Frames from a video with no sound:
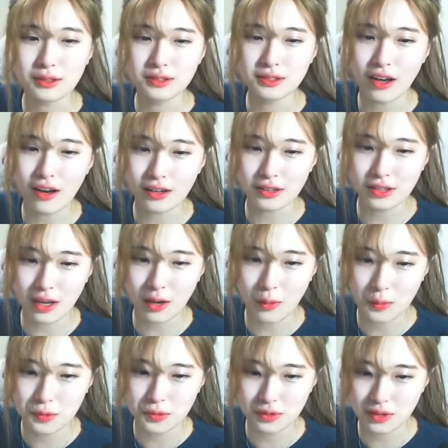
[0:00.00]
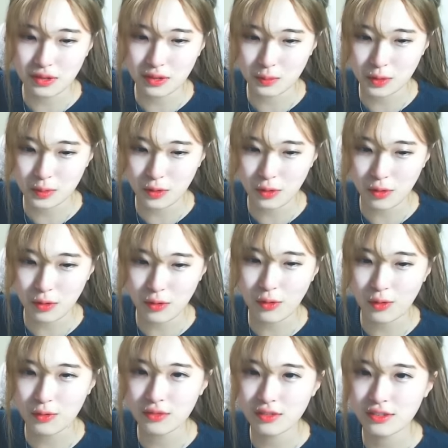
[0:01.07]
진짜 아까 사람 없을 때 비번 건
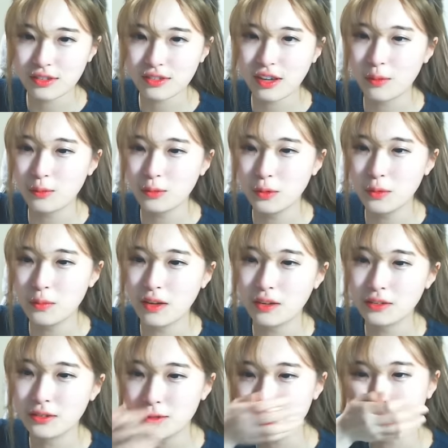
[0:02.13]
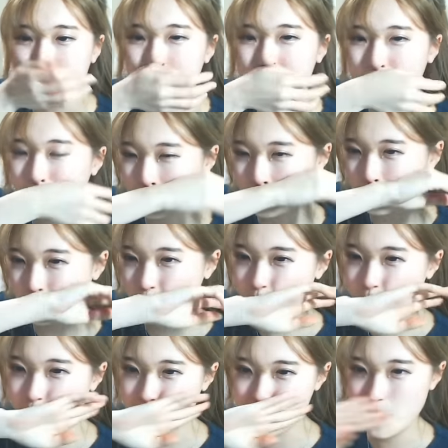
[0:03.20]
거였는데 사람 너무 많이 들어왔다
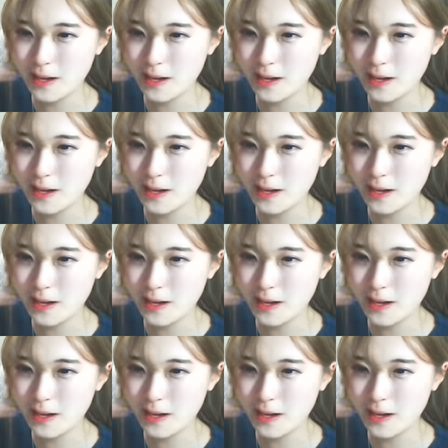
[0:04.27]
어떡해